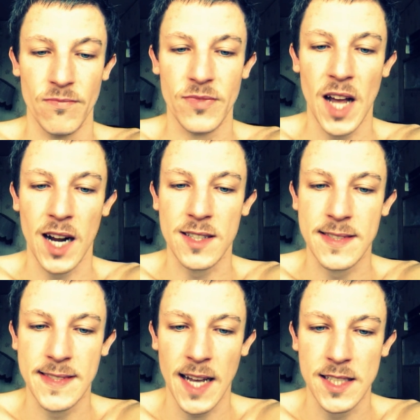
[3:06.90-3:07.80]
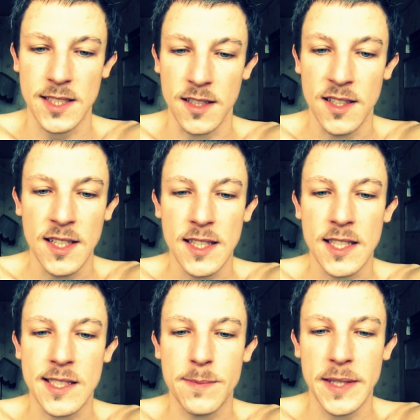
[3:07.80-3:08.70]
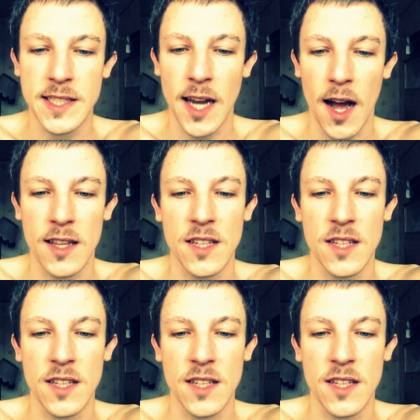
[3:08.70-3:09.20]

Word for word: Да, кстати, несмотря